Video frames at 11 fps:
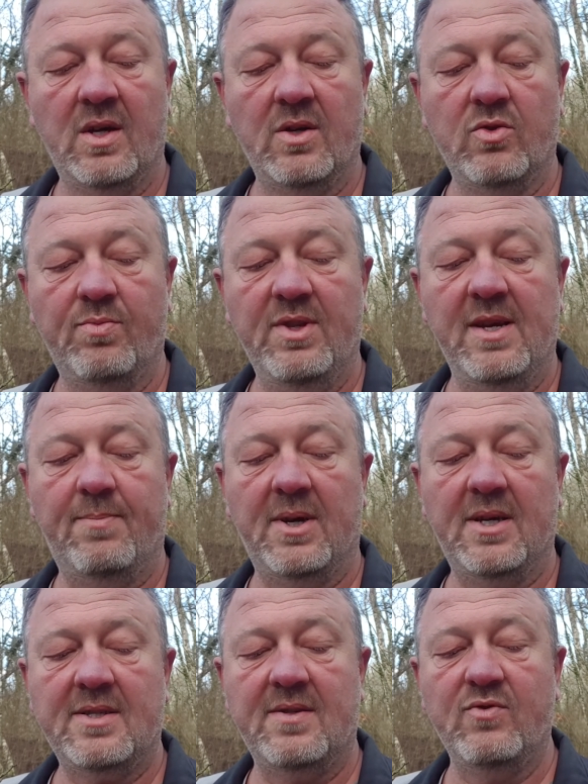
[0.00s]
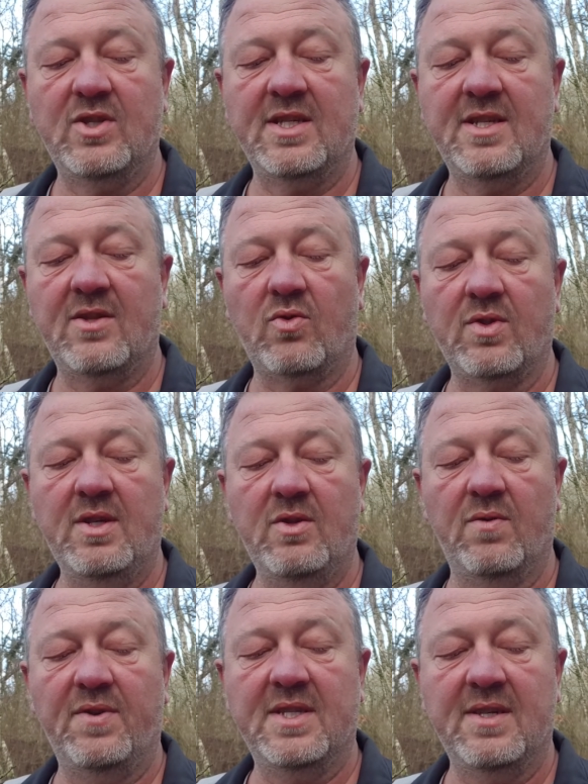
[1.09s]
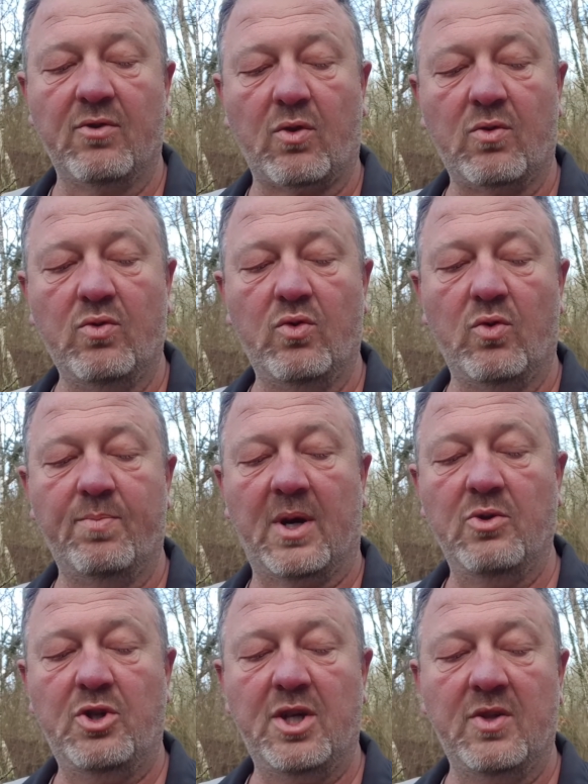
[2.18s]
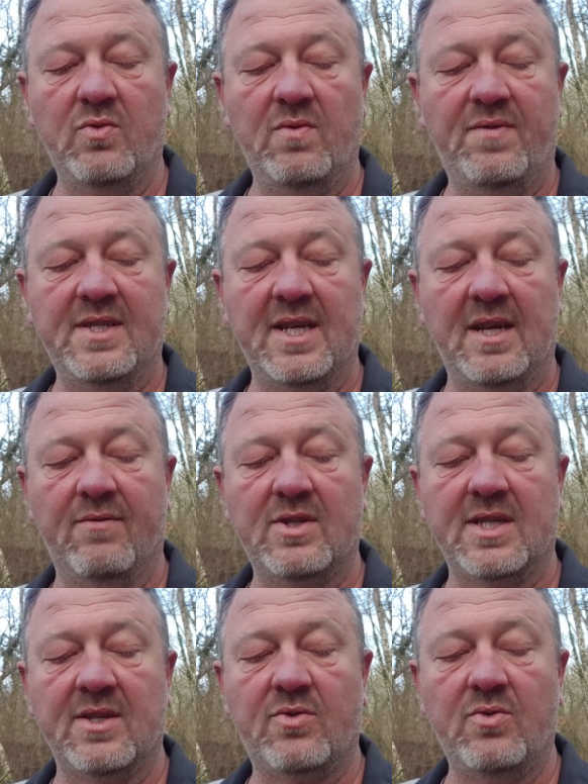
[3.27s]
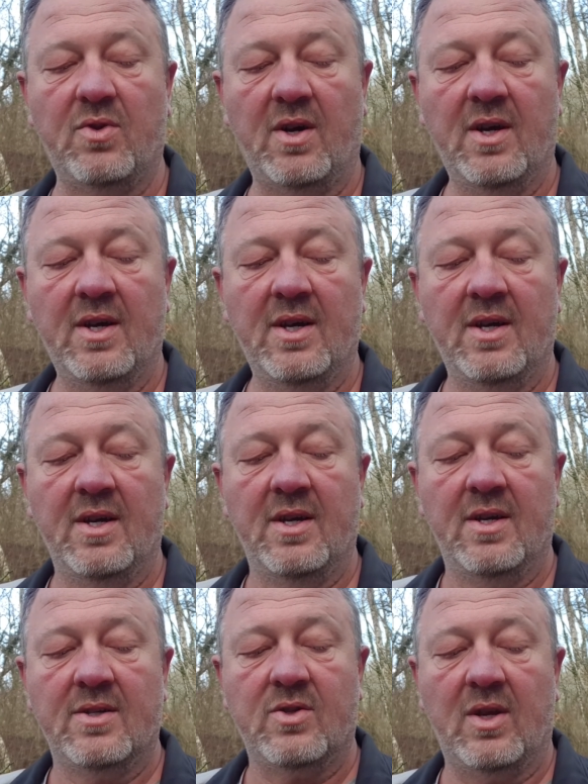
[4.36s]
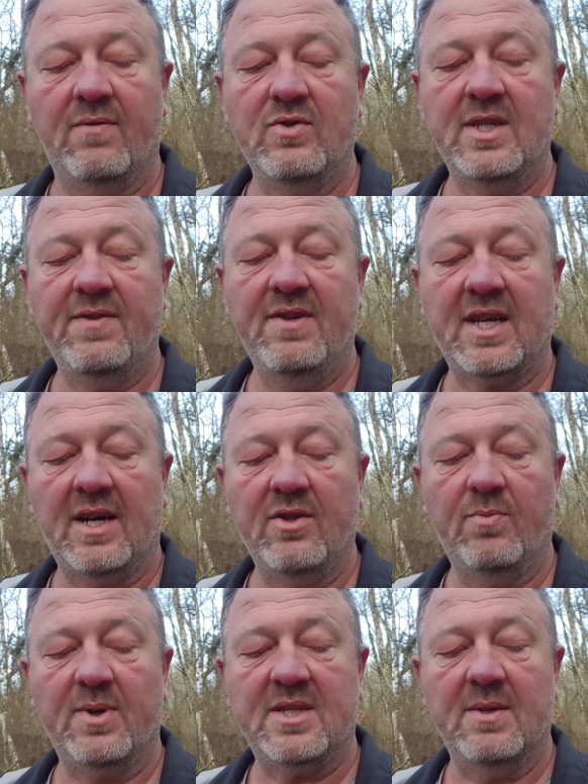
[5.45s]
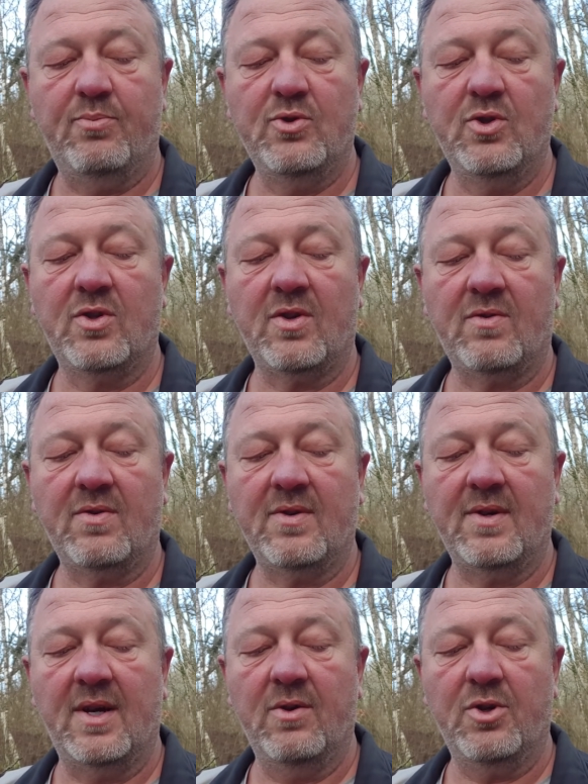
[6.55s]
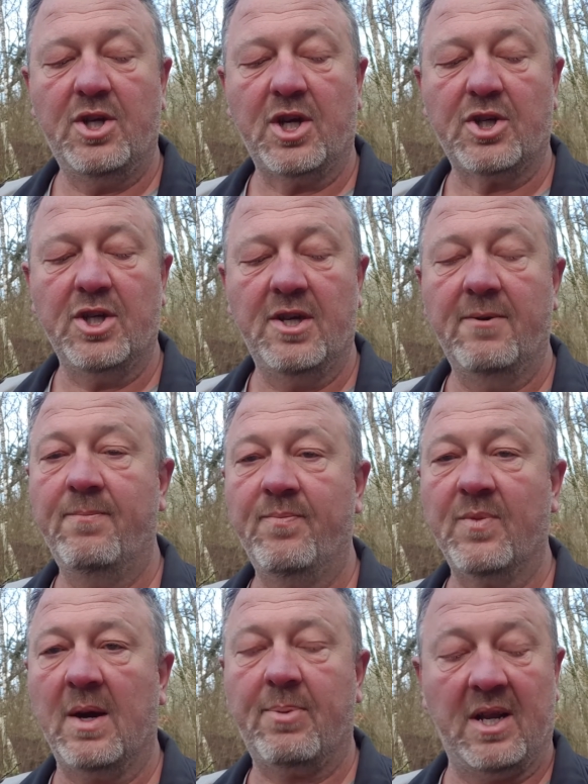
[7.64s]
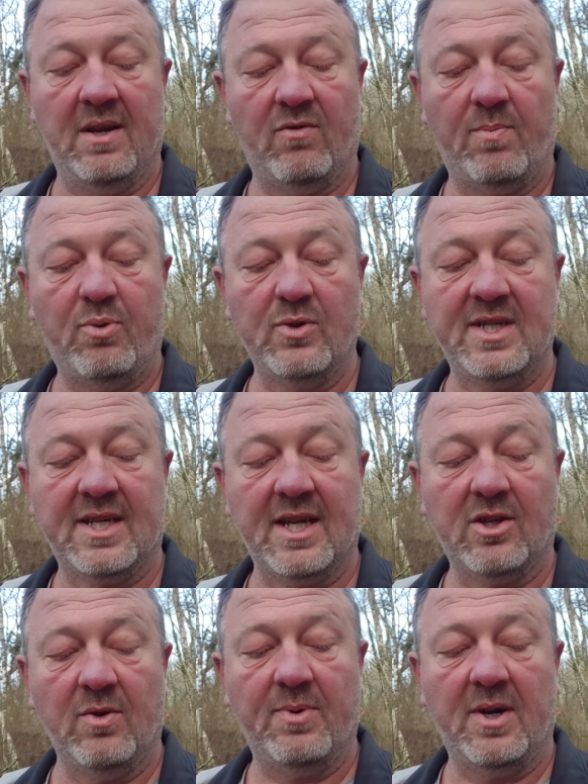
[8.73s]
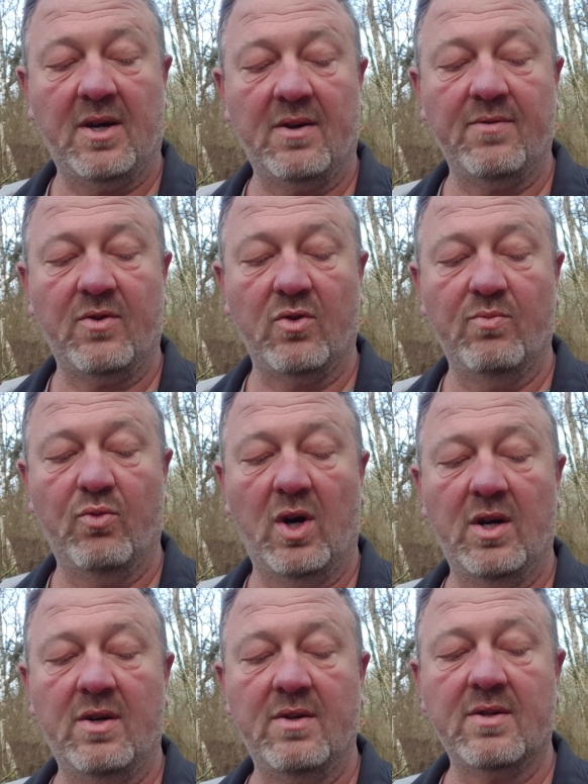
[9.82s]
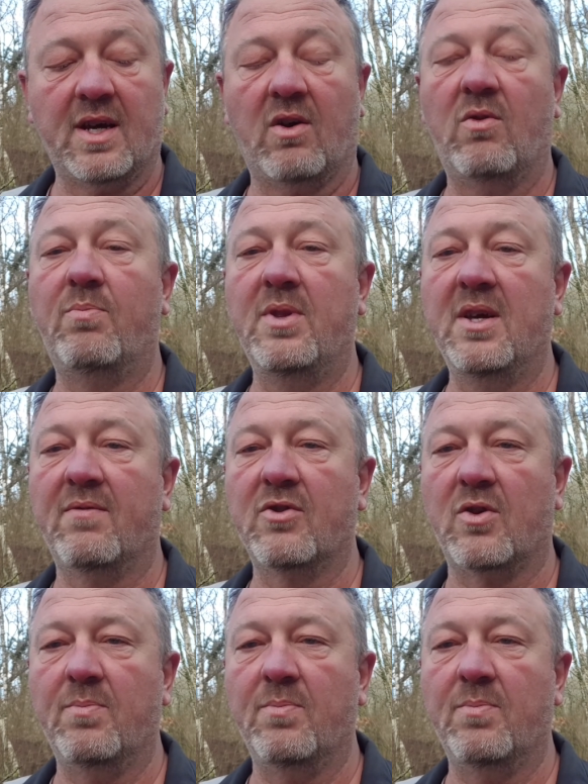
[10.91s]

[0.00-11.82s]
N'oubliez pas, si vous êtes étourdi, de fixer votre couteau par une chaîne ou une ficelle à votre ceinture. Cela vous évitera de passer plus de temps à le chercher, après l'avoir posé quelque part dans le bois qu'à remplir votre